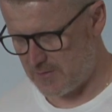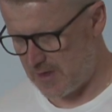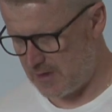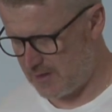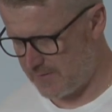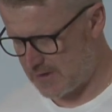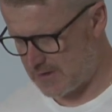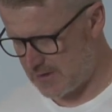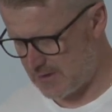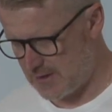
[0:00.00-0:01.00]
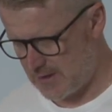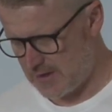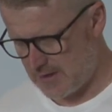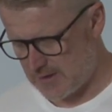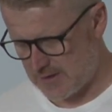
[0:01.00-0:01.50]
lebendige Wasser,
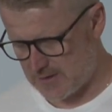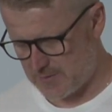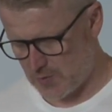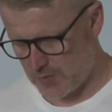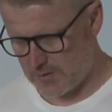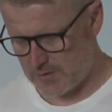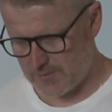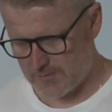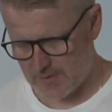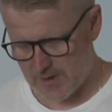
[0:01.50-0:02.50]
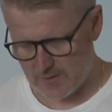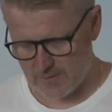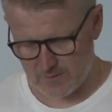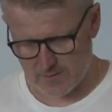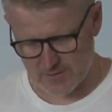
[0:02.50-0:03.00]
dass das Brot,
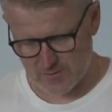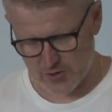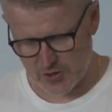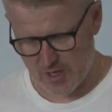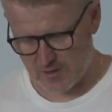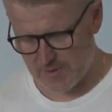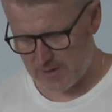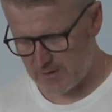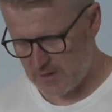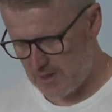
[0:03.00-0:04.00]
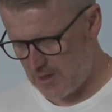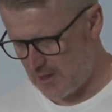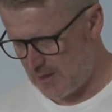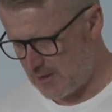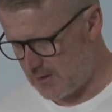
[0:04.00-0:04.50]
Nahrung, das uns stark macht.
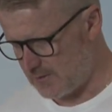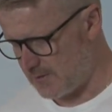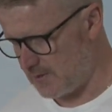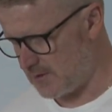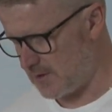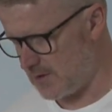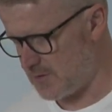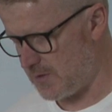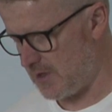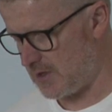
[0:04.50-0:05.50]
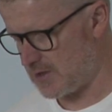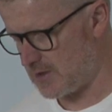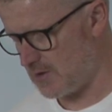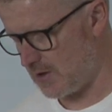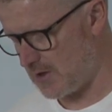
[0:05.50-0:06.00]
Und äh, das bitte ich, dass
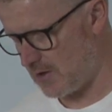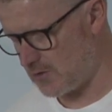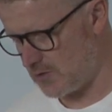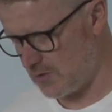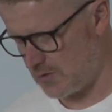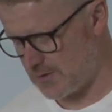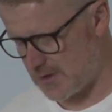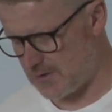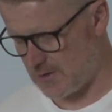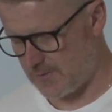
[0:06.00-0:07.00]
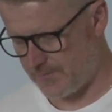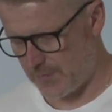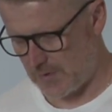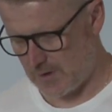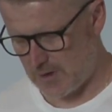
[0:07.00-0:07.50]
das heute auch so sein soll.
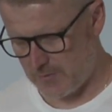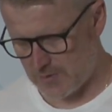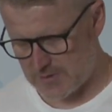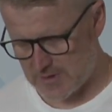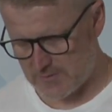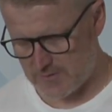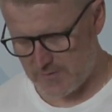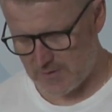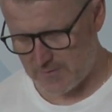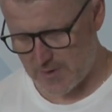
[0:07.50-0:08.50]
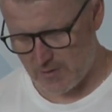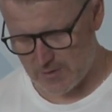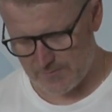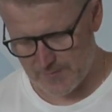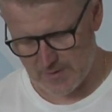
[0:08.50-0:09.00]
Gib uns das, was wir
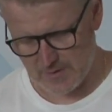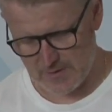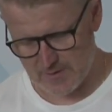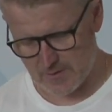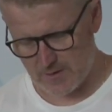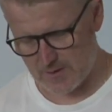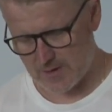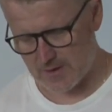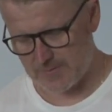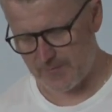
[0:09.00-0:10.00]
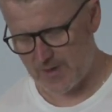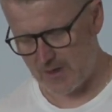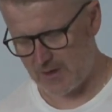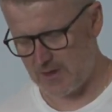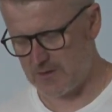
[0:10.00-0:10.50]
brauchen in diesem neuen Tag.
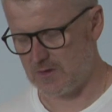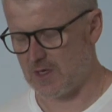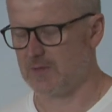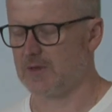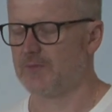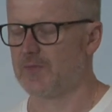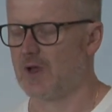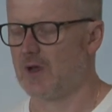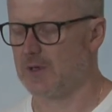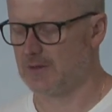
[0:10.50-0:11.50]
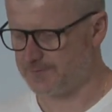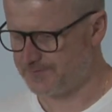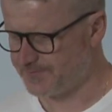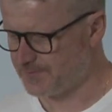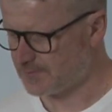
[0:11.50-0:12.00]
In Jesu Namen. Amen.
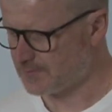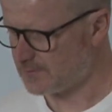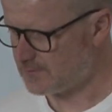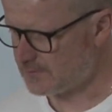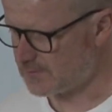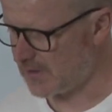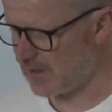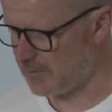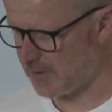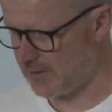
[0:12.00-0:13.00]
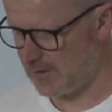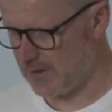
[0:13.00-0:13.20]
Amen. Amen.